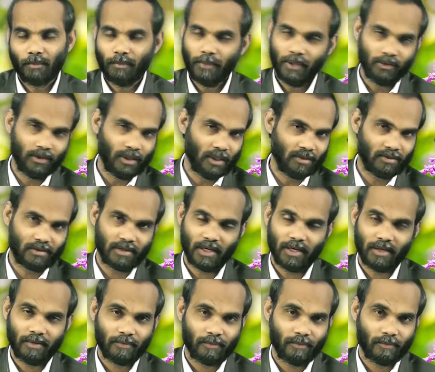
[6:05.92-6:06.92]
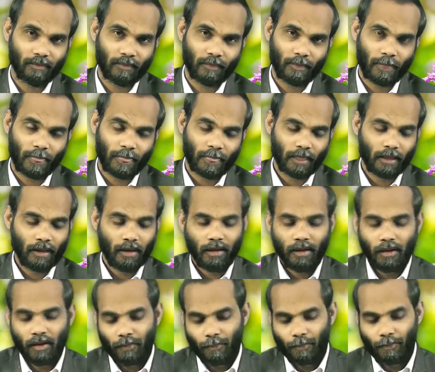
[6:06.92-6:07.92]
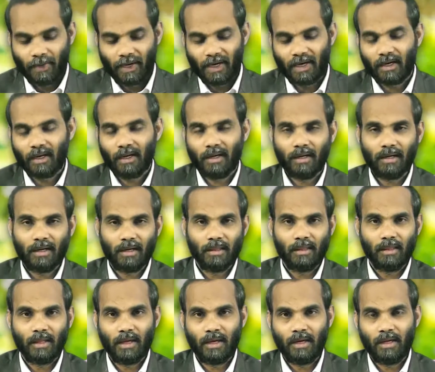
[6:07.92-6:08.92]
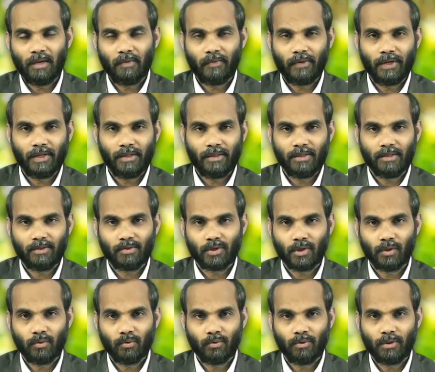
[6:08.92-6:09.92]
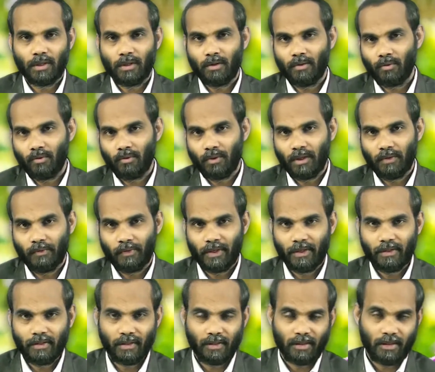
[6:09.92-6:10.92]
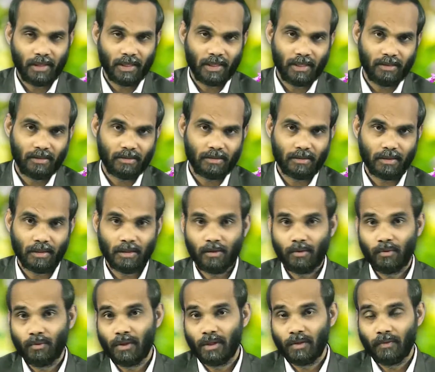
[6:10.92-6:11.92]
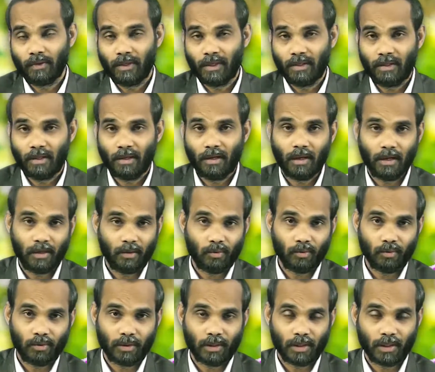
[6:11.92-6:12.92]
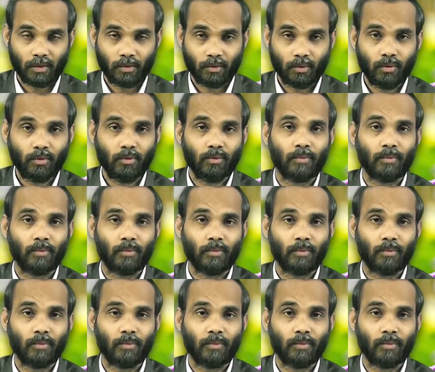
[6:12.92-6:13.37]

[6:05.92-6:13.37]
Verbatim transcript: మీకు తెలుసా ప్రకటన గ్రంథాన్ని ఎవరైతే చదువుతారో ఎవరైతే ధ్యానిస్తారో ఎవరైతే గైకుంటారో